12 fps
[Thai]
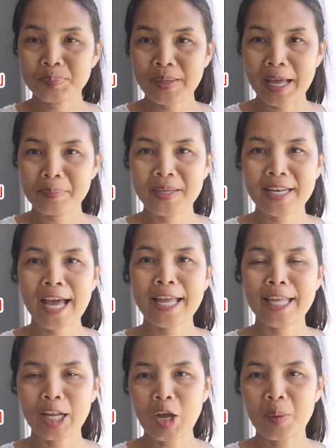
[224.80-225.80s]
แปลเป็นไท
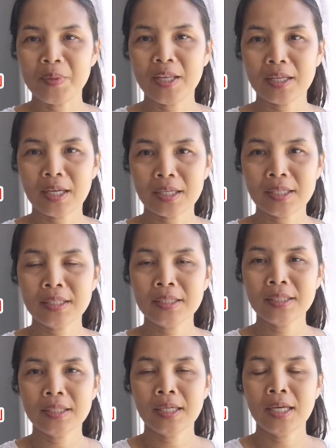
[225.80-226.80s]
ยอีกรอบหนึ่งก็
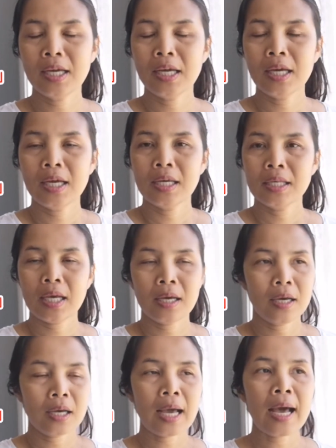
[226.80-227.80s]
คือ
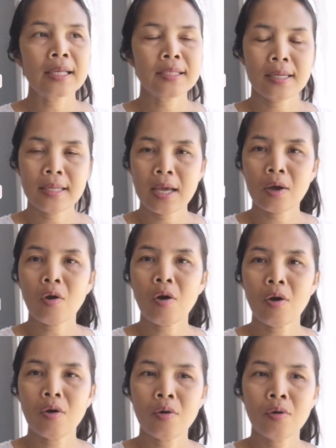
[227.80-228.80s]
ค่าเฉลี่ย
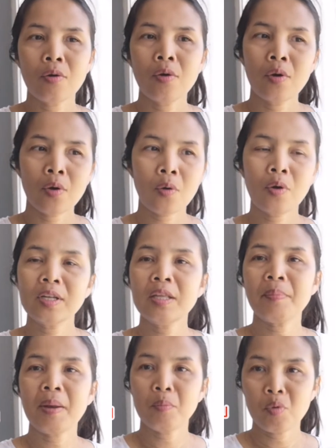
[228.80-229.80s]
ของคน
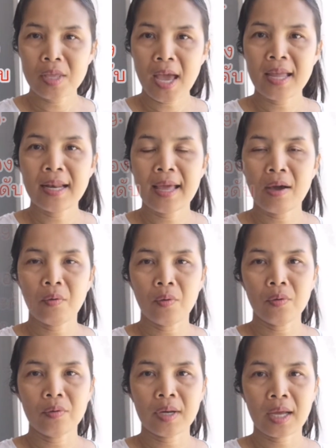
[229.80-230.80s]
ที่เป็นผู้ใหญ่แล้ว
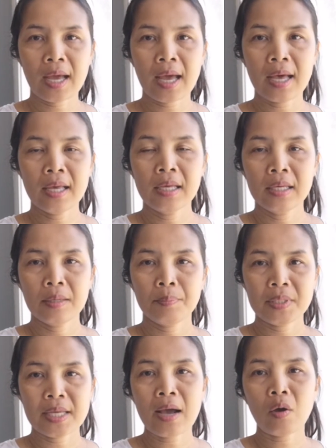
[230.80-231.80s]
นะคะ
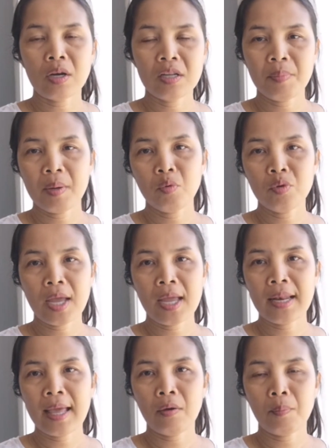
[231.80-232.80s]
ประชากรที่เป็นผู้ให
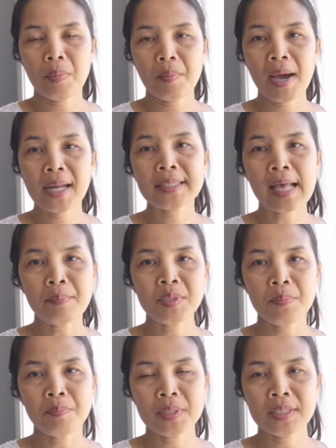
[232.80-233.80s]
ญ่แล้วประมาณ
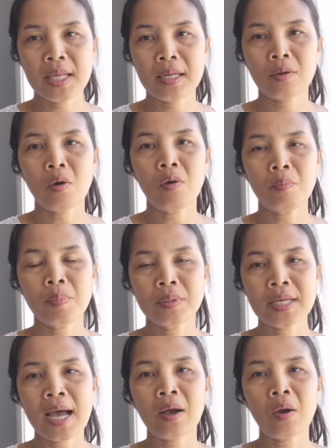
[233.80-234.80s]
30%ของป
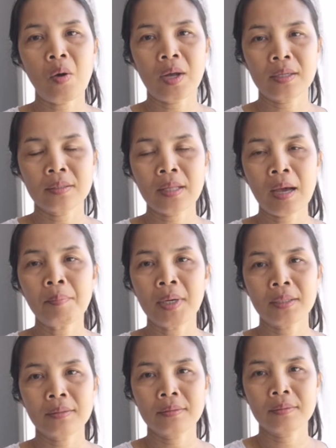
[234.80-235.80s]
ระชากรทั้งหม
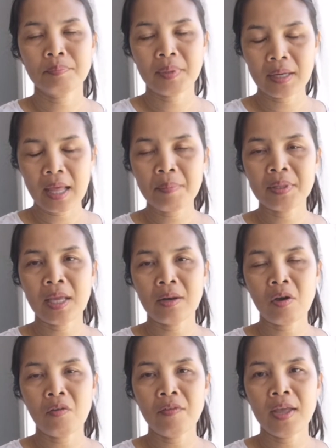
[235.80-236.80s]
ดในประเท
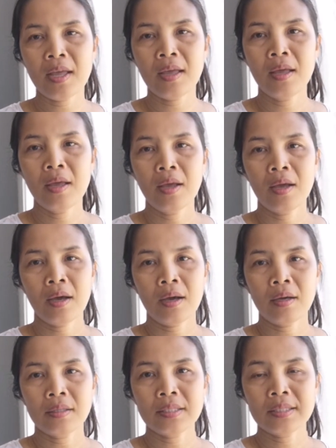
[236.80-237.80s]
ศนอร์เวย์
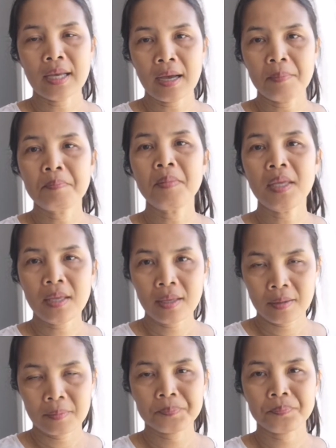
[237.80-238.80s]
จะมี
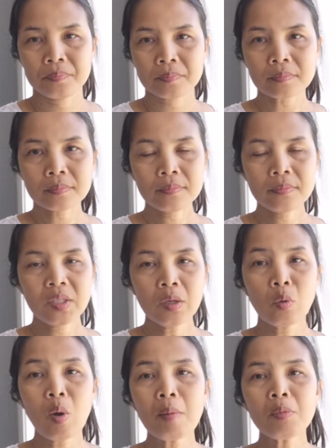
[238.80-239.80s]

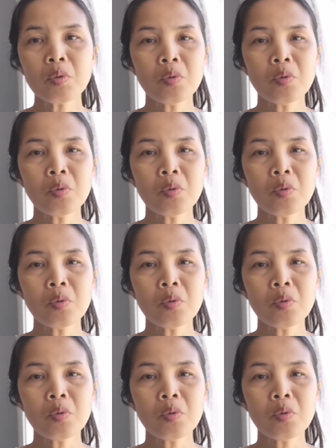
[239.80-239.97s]
ความ